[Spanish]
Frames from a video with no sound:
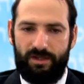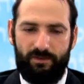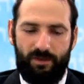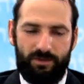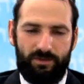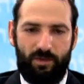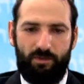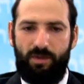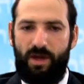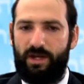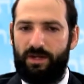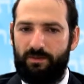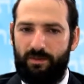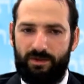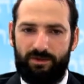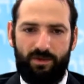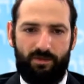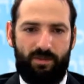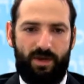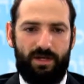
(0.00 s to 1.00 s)
y va a tomar y va
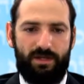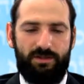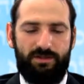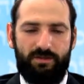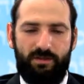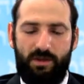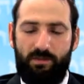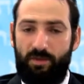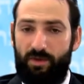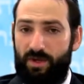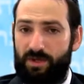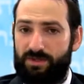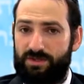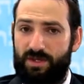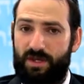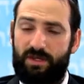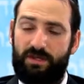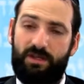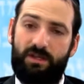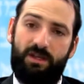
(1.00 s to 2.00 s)
a tomar y se va a
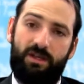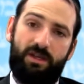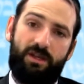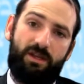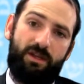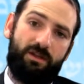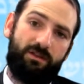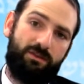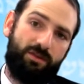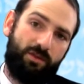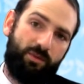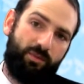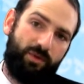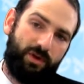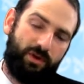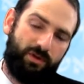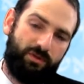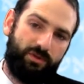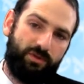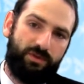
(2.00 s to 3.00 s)
emborrachar, eso lo
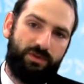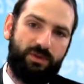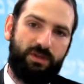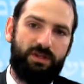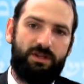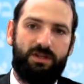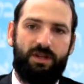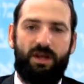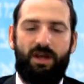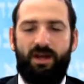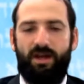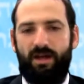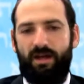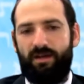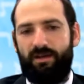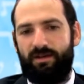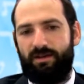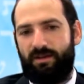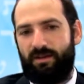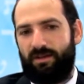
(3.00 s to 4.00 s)
puede conducir
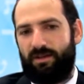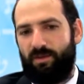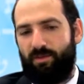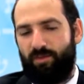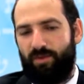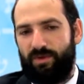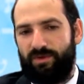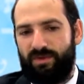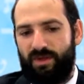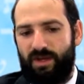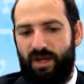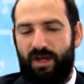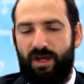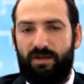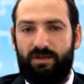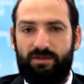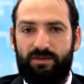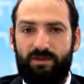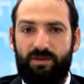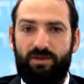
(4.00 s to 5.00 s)
a que después haga
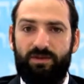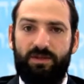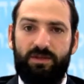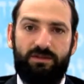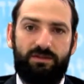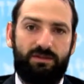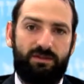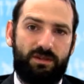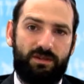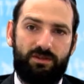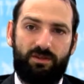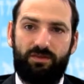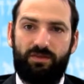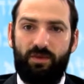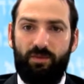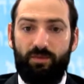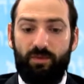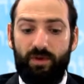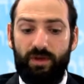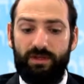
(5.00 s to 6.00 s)
acciones que no
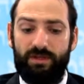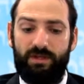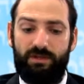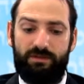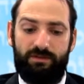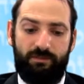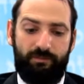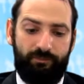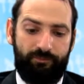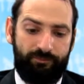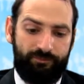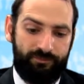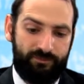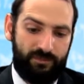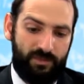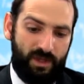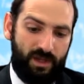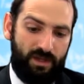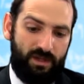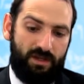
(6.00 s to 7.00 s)
son buenas
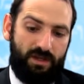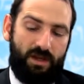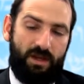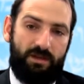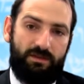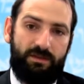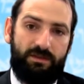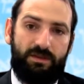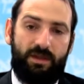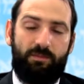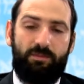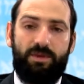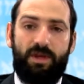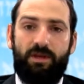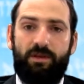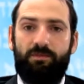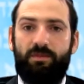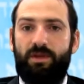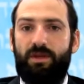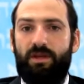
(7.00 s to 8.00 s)

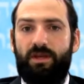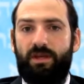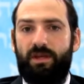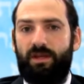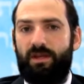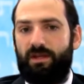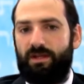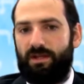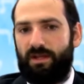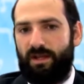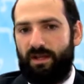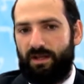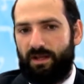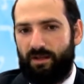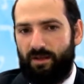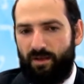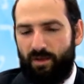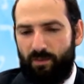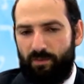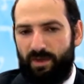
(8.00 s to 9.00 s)
también eh,
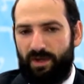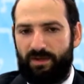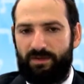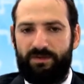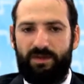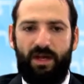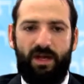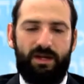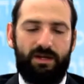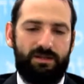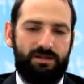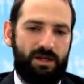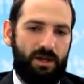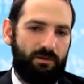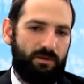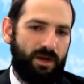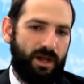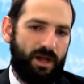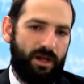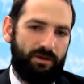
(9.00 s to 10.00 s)
conversar y
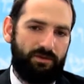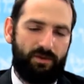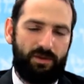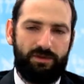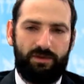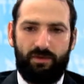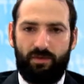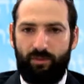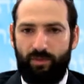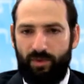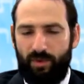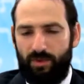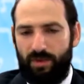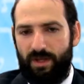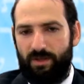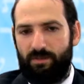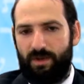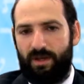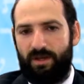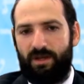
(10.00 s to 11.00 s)
hablar no hay ningún
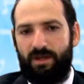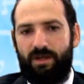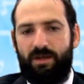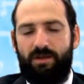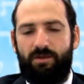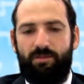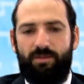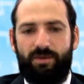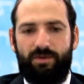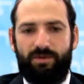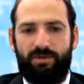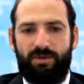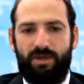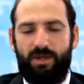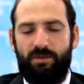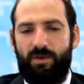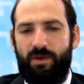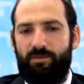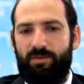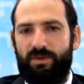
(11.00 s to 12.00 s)
problema, pero si
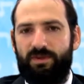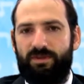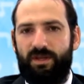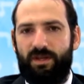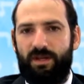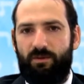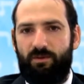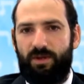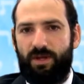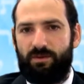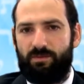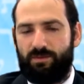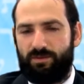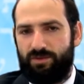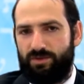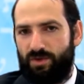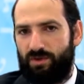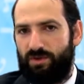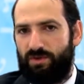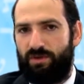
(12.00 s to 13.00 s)
él va a empezar a hablar
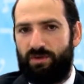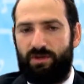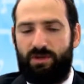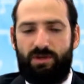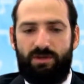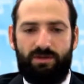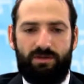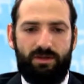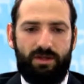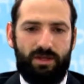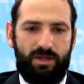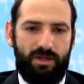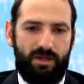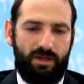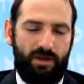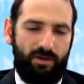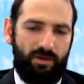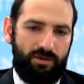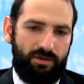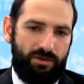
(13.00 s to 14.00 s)
mucho
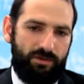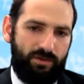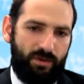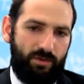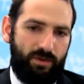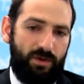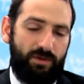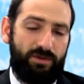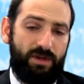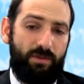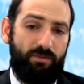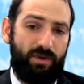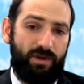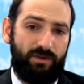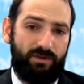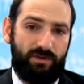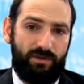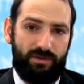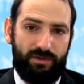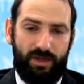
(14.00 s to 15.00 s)
de, sobre otra
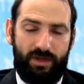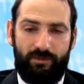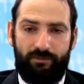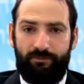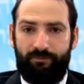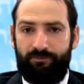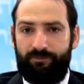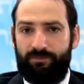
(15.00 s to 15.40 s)
persona,